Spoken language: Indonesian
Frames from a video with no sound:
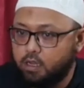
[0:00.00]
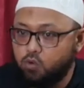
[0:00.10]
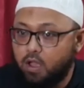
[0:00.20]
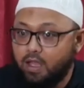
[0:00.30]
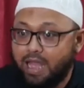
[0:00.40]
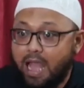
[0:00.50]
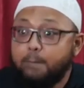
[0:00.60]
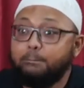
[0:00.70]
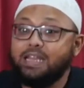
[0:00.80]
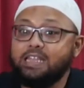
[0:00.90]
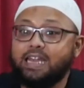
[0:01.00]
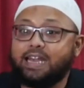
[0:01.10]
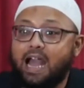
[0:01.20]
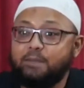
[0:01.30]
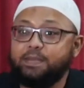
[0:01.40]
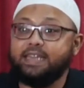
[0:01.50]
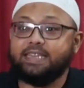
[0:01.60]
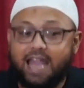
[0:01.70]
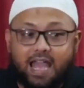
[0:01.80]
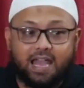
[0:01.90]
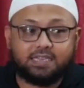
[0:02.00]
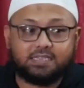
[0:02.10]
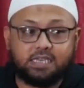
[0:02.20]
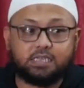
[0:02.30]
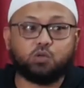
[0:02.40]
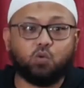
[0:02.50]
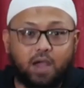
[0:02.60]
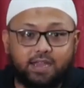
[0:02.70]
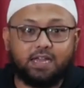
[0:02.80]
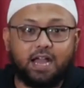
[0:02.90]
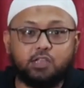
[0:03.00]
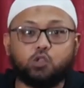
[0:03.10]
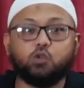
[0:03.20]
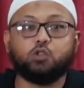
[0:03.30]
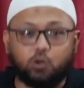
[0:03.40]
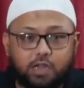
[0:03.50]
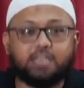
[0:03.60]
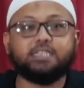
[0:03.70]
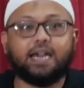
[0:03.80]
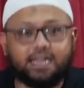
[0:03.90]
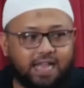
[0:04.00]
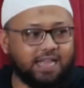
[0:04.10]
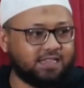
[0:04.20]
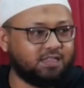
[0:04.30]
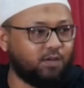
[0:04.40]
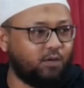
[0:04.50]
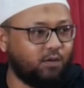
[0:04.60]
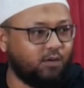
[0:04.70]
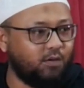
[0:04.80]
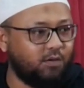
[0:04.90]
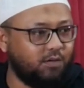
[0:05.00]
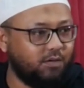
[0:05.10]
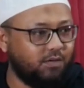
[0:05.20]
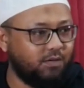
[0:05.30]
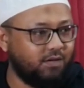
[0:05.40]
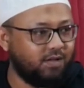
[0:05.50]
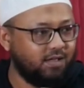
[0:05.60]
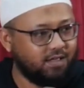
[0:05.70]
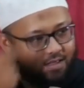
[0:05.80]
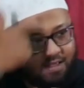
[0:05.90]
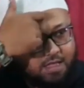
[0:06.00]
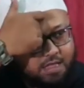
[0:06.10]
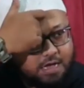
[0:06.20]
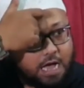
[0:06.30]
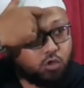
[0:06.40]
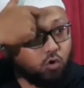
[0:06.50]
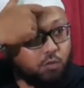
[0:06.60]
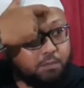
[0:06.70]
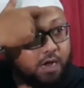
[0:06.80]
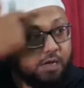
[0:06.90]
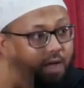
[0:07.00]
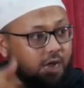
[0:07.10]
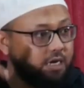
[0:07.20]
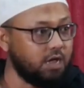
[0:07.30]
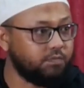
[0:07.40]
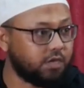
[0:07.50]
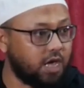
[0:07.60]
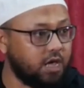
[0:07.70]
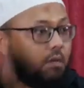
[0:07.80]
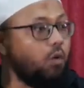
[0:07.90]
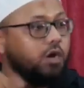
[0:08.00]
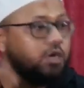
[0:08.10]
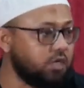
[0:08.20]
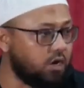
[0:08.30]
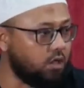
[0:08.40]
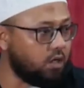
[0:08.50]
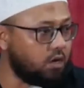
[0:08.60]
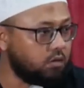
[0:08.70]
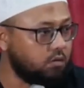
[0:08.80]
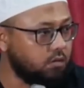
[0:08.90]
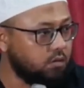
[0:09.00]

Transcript: Kedua, menyikapinya sesuai dengan tuntunan syariat. Tuh. Nggak cukup mengimani dan percaya bahwa ini dari Allah